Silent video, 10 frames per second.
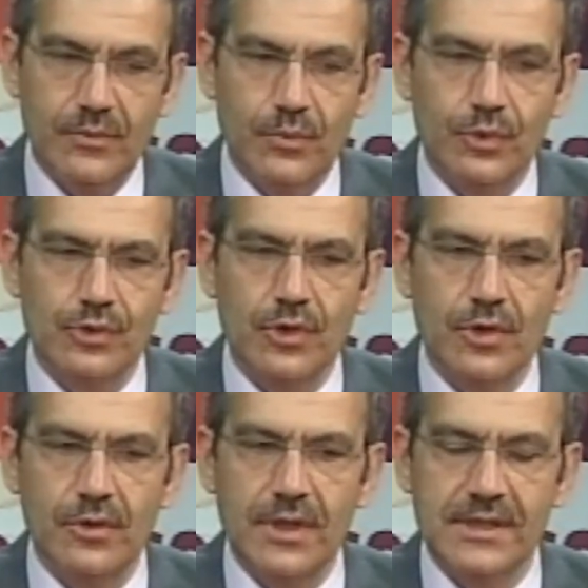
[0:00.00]
bu
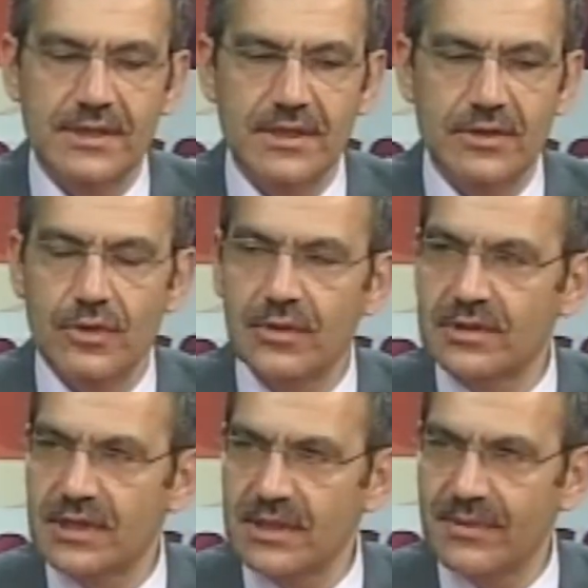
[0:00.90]
sorun aslında çok
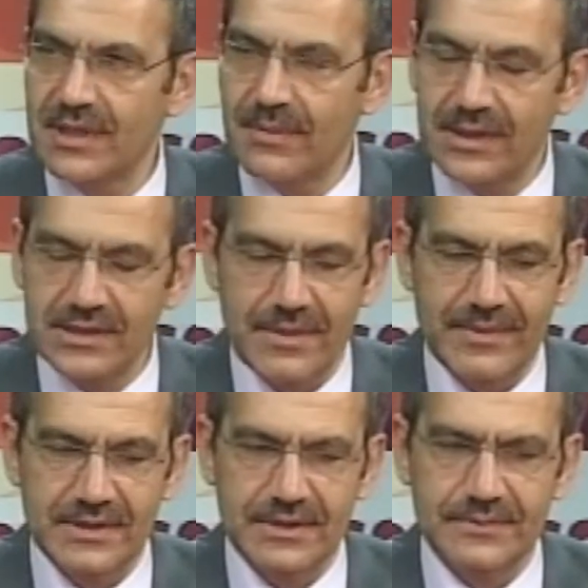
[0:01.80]
kısa zamanda
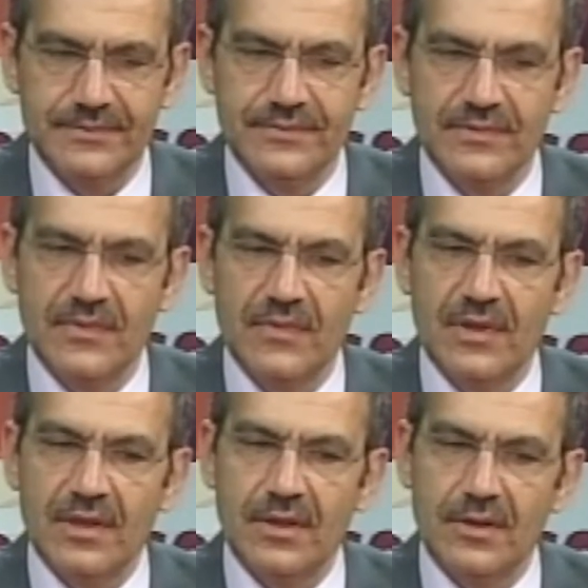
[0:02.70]
başlamadı.
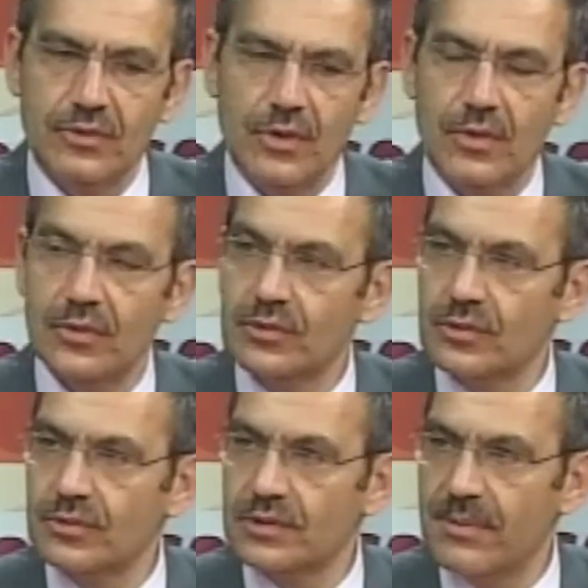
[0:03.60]
Çok
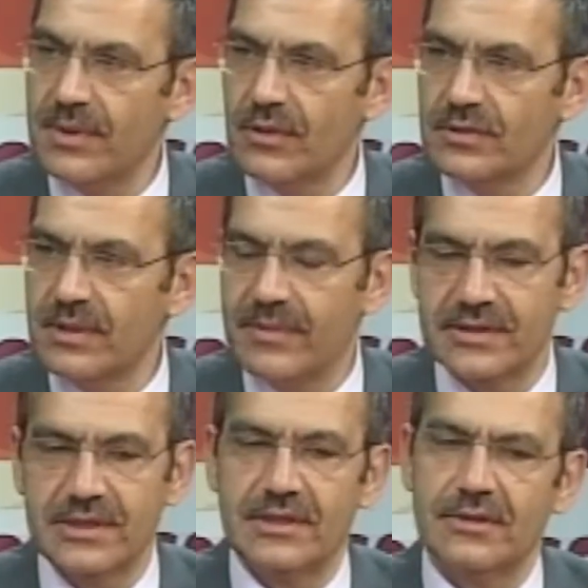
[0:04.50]
uzun zaman önce
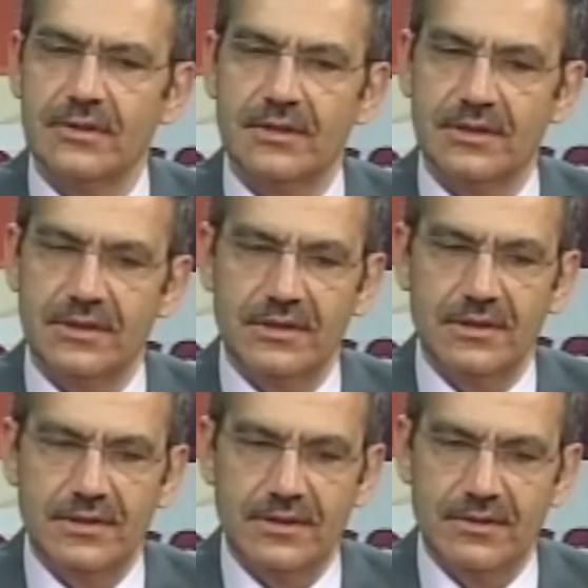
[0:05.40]
başladı. E,
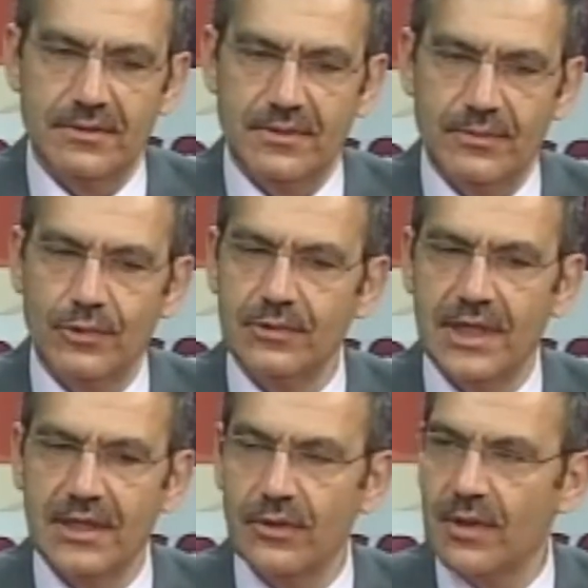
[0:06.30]

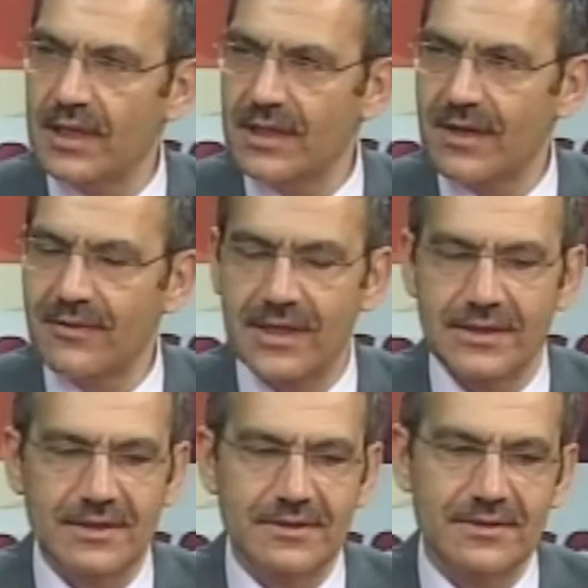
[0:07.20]
bunları görenler
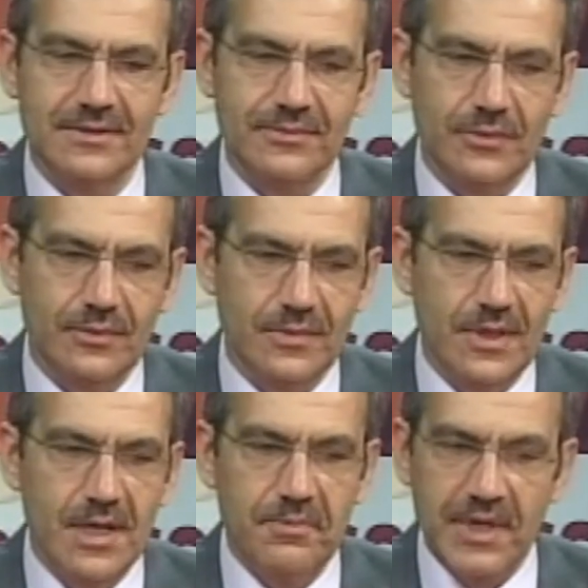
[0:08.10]
vardı.
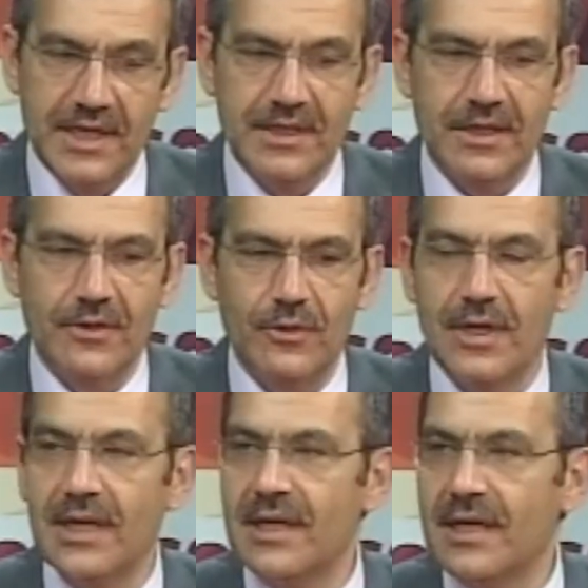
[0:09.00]
Ben de
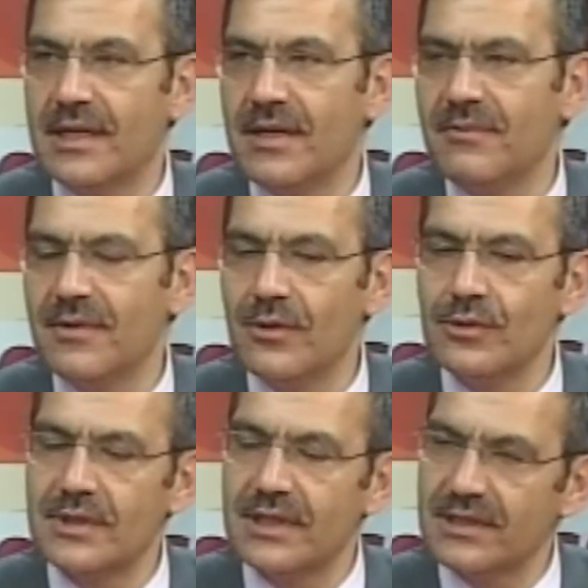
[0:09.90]
görenlerdenim ve o
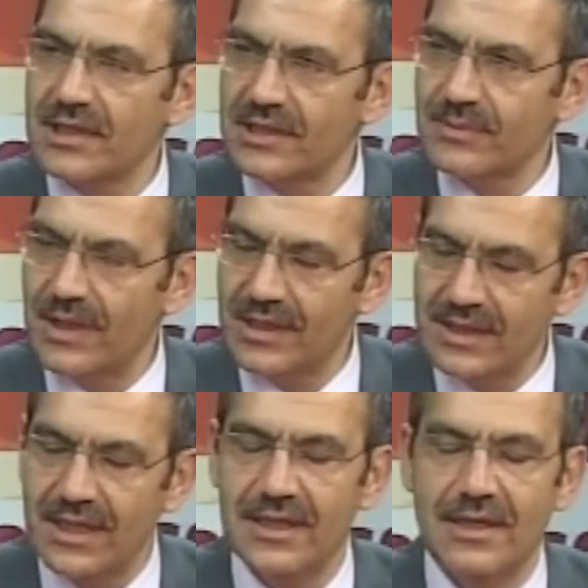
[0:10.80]
yüzden de
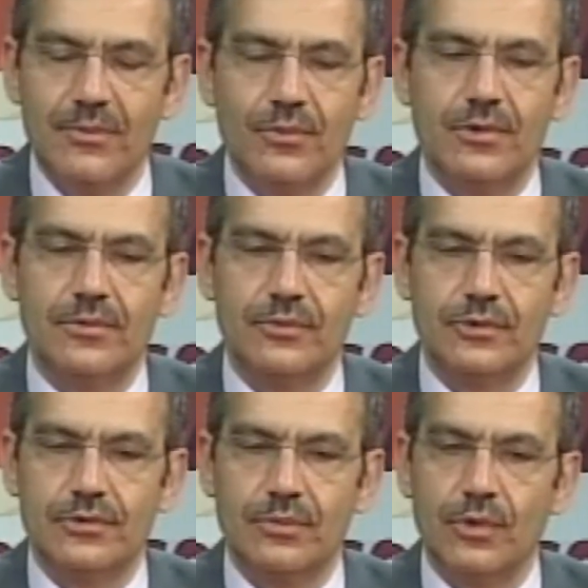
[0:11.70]
çalışmalarda
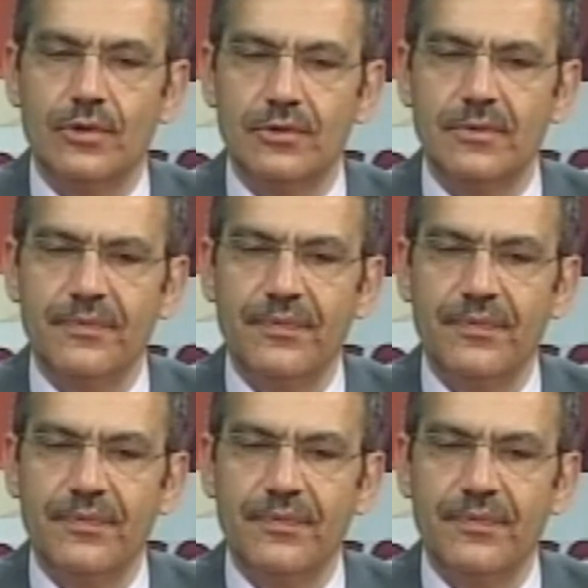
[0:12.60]
bulunmuş, bulundum.